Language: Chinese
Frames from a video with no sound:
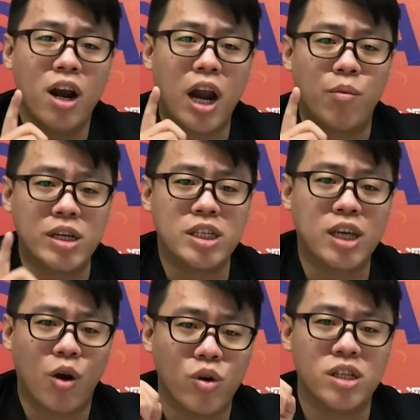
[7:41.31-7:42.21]
让我们一起
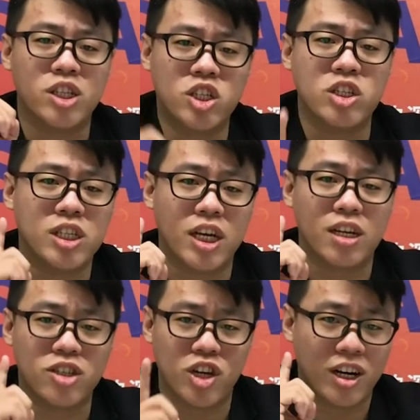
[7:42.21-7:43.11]
讨论世界
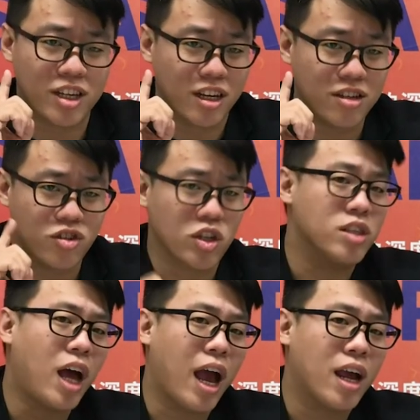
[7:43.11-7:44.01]
商业
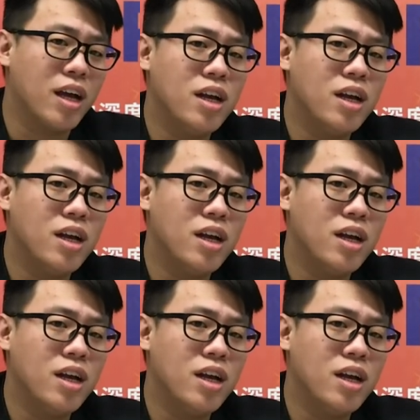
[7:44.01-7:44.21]
生态。